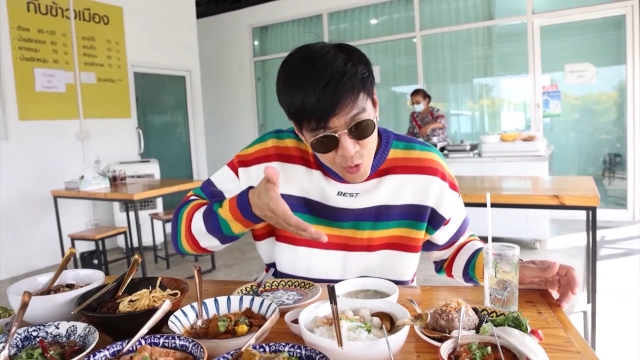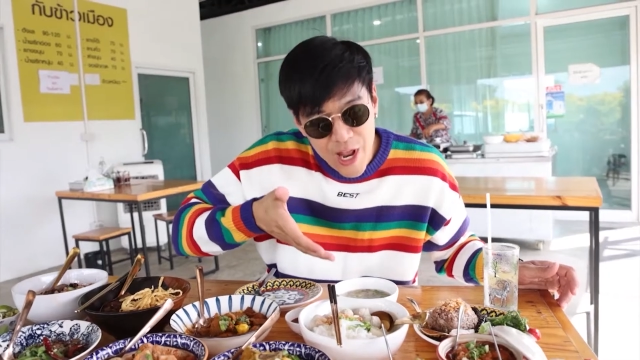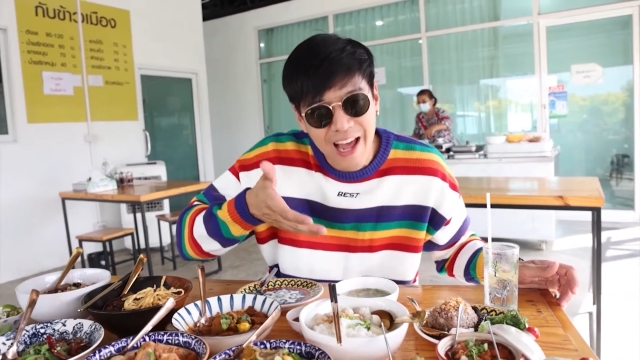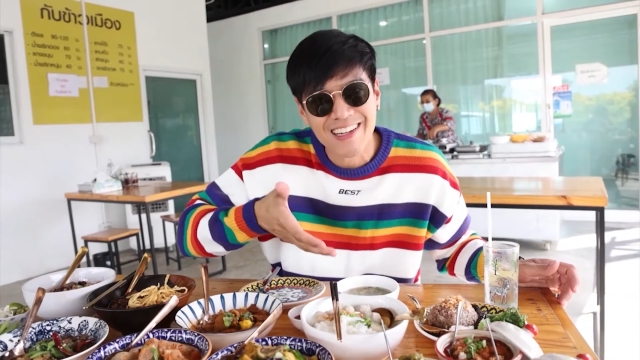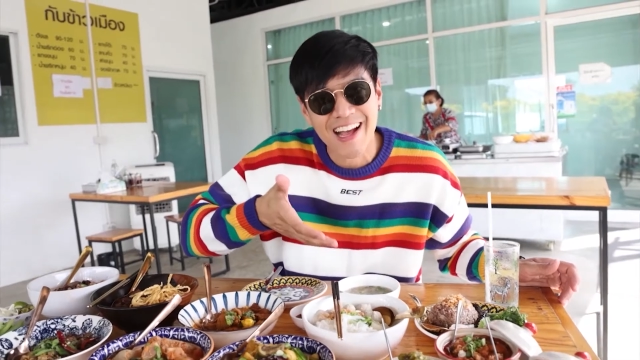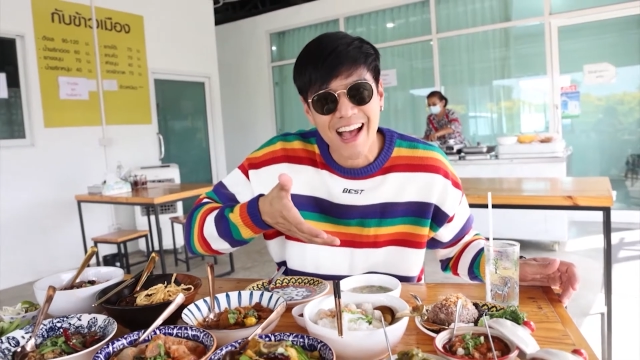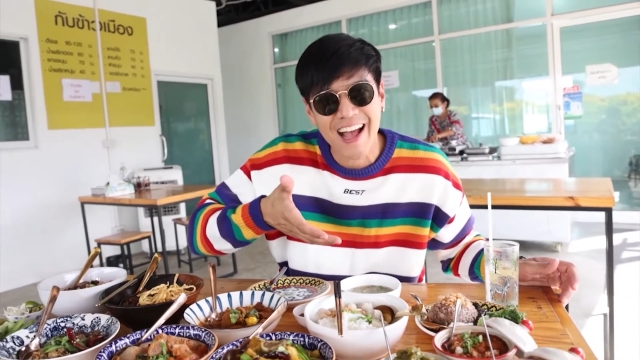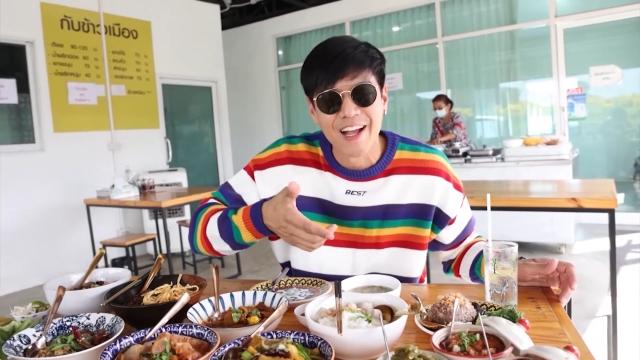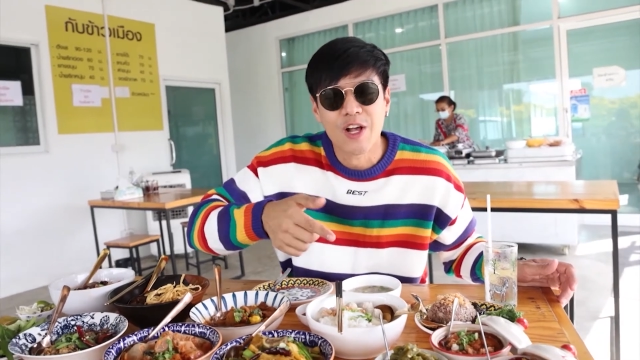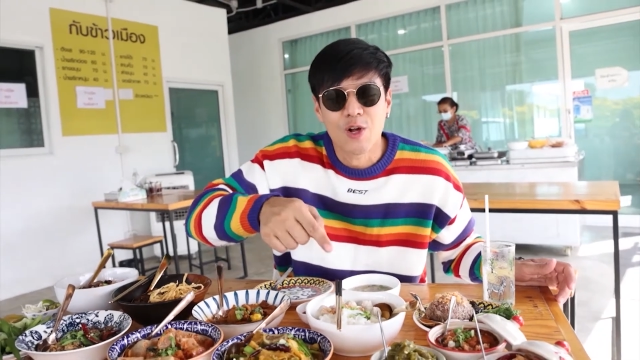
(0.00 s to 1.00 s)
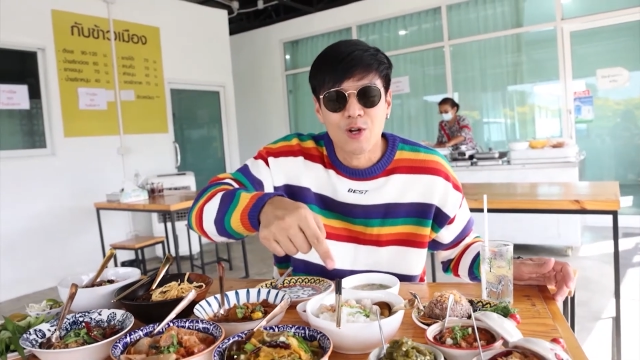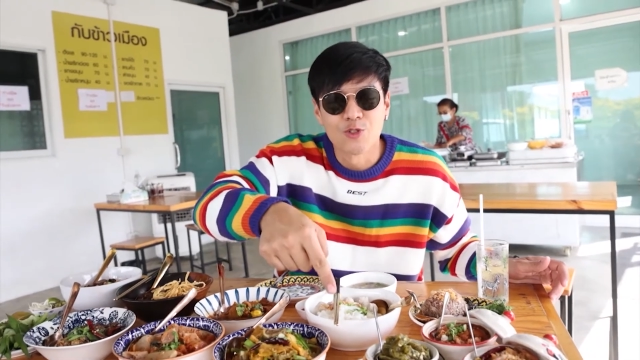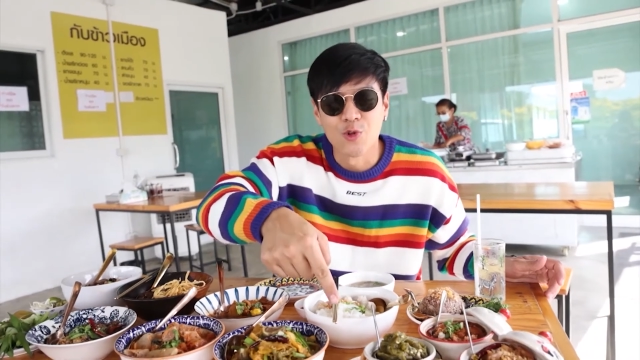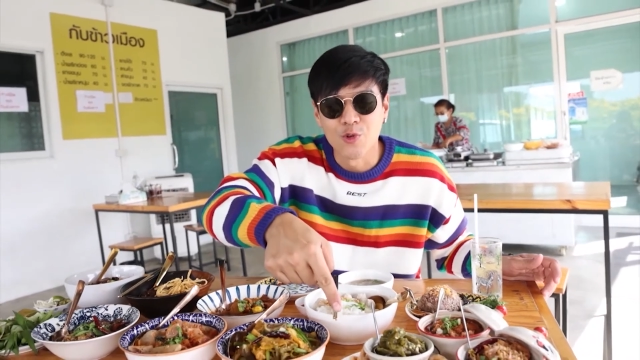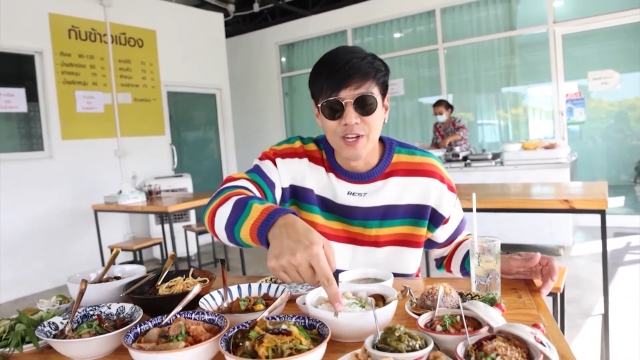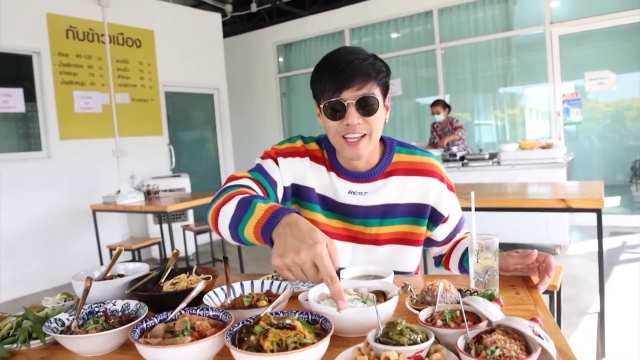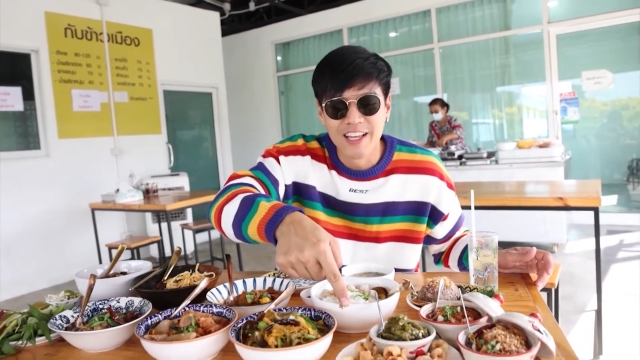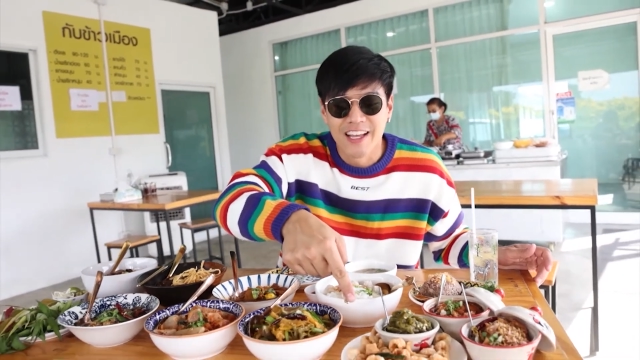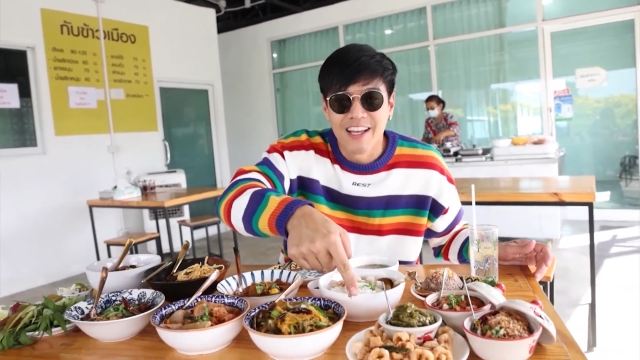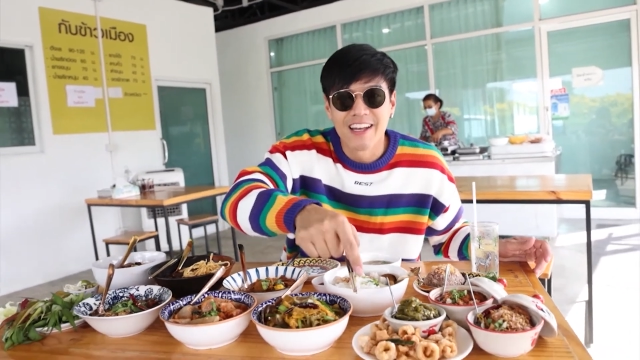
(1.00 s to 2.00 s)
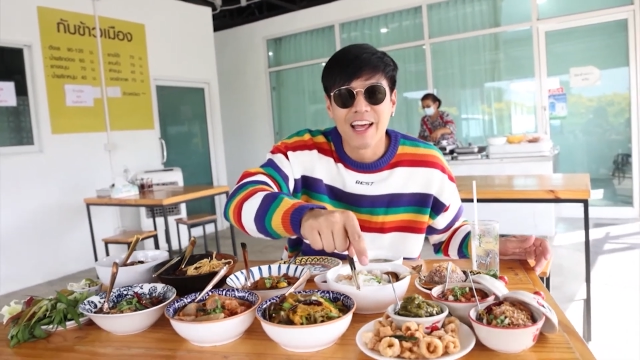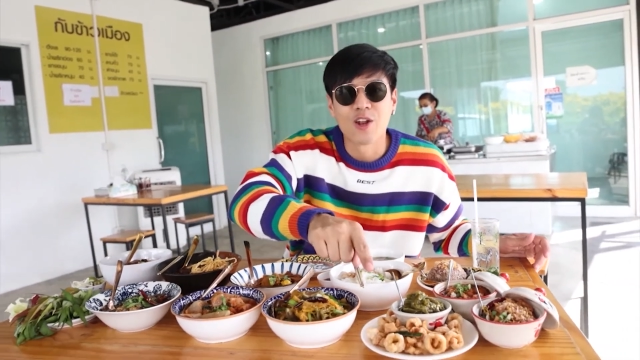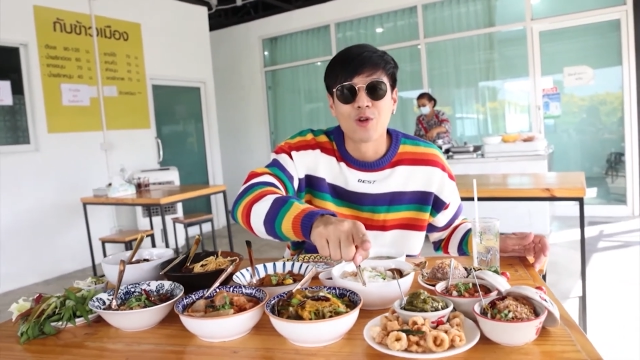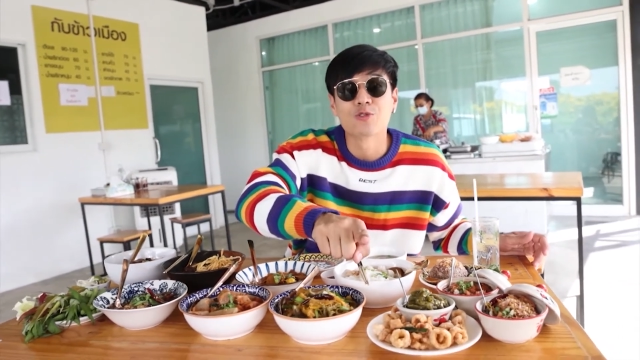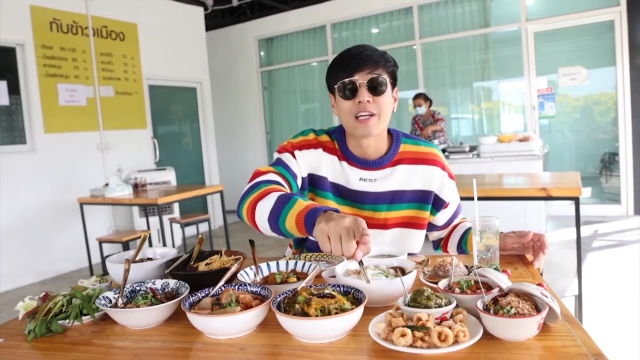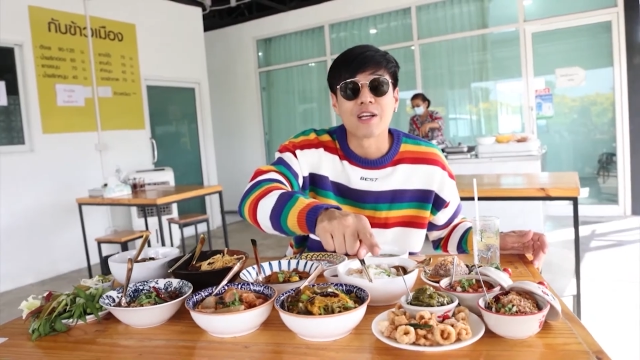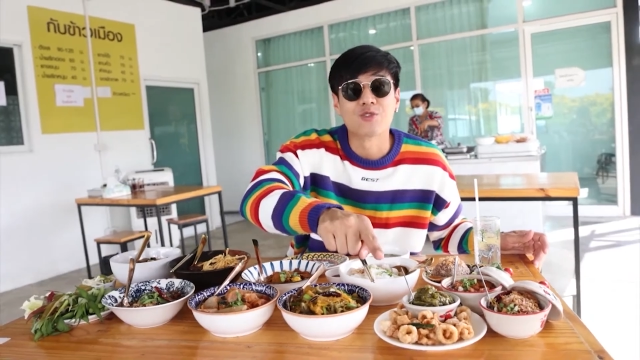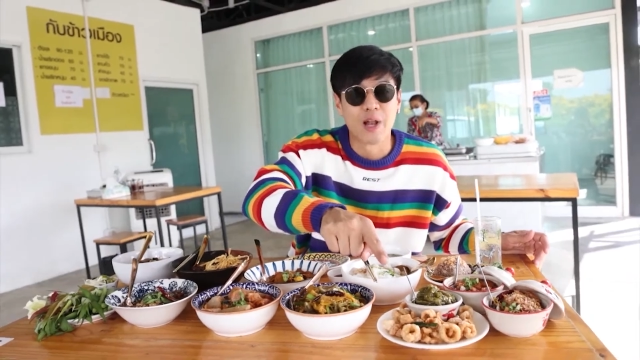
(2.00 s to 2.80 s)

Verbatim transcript: ปอยู่ด้านข้างส่วนตรงนี้แน่นอนรู้จักกันอ